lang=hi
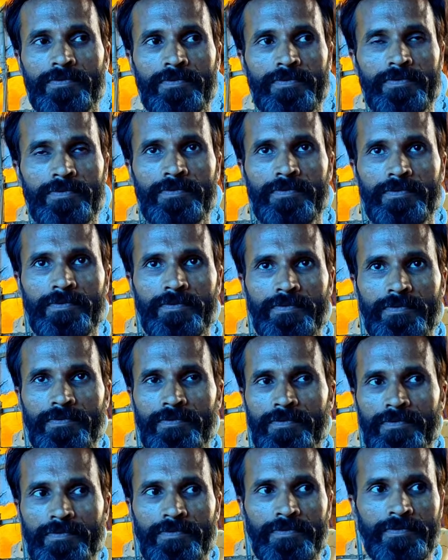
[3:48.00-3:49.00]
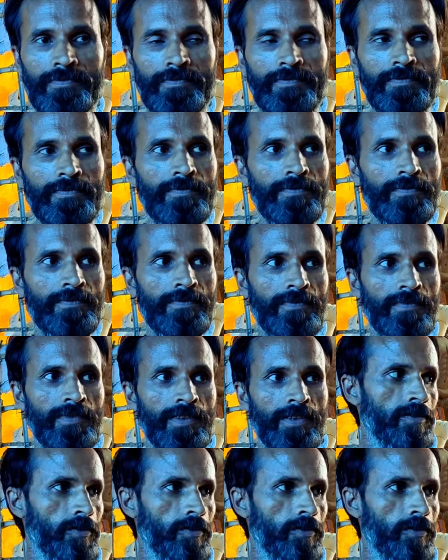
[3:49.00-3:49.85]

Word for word: आपने बताई कहाँ कहाँ की काली जी आएंगी